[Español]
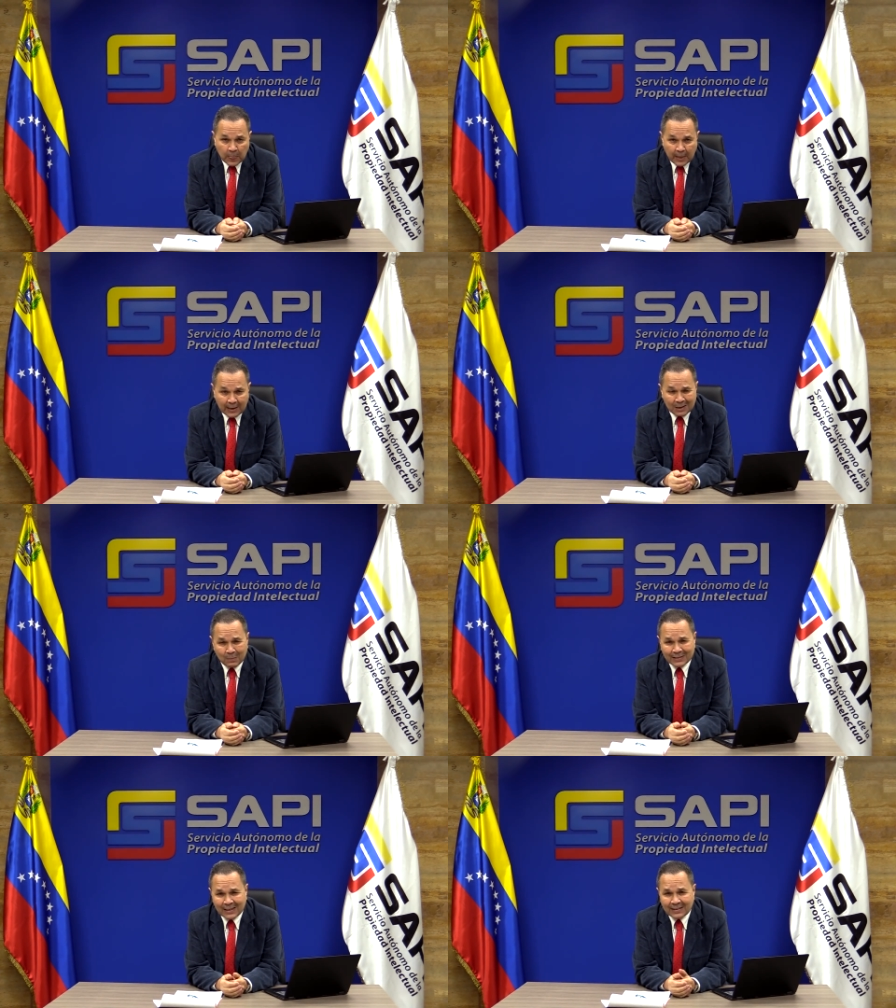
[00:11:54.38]
en las
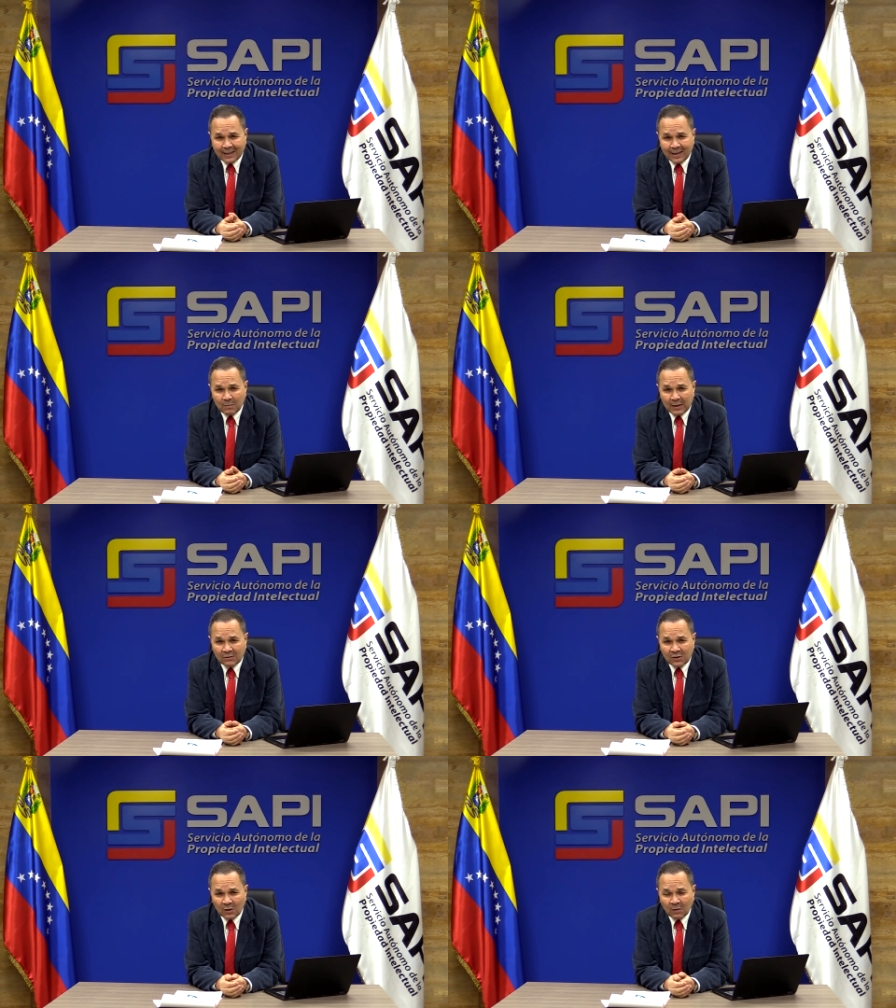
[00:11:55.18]
patentes de
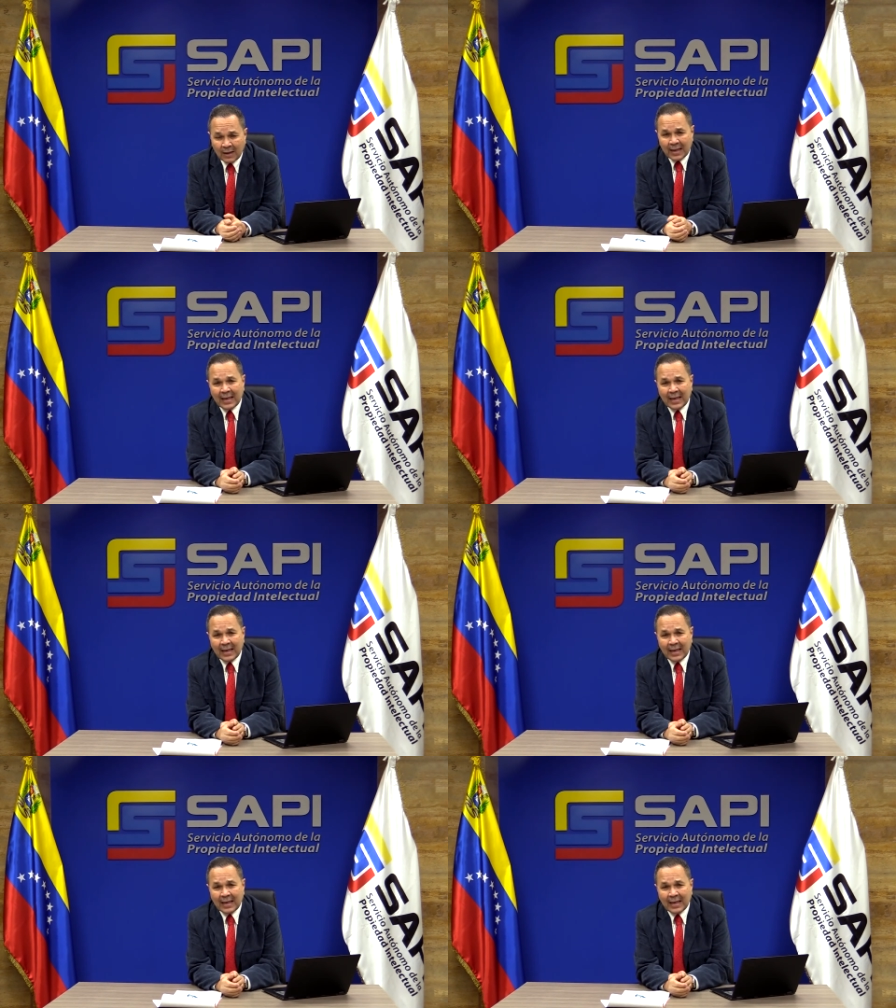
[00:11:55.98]
invención